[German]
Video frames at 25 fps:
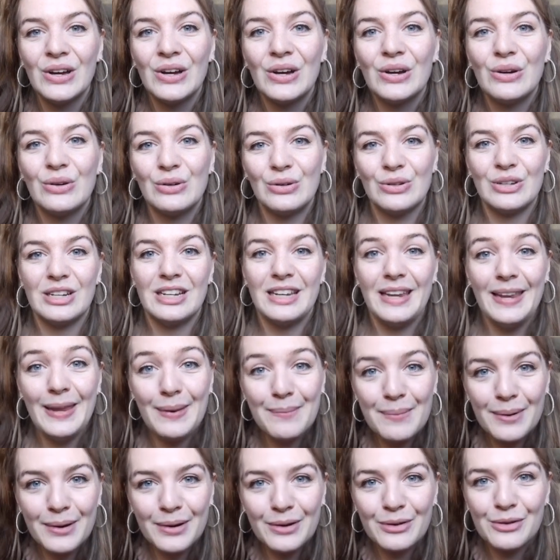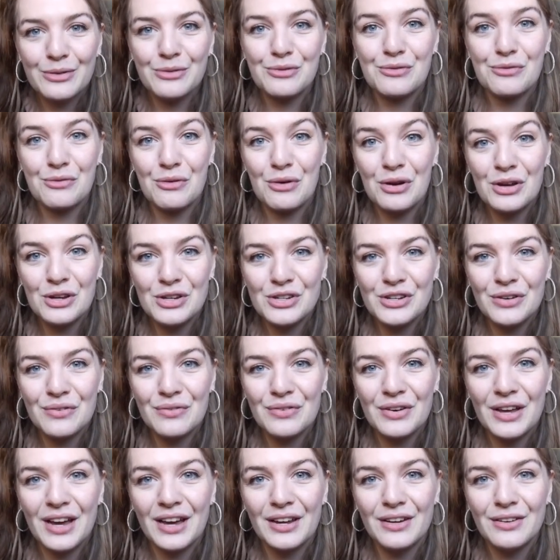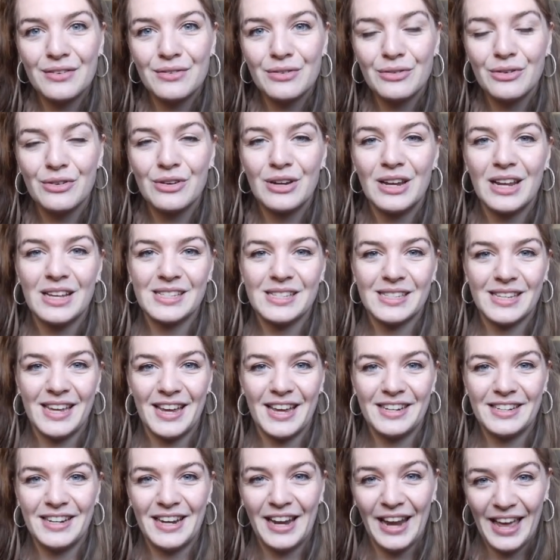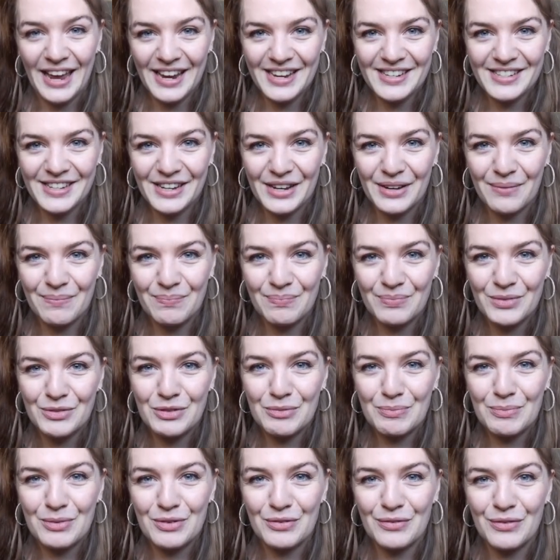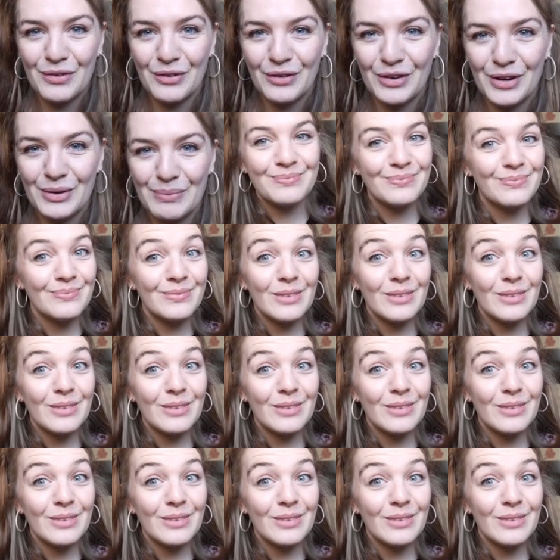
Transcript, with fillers: sich herauslöst aus meinem Leben und wir sind nur noch Klang, Geräusch,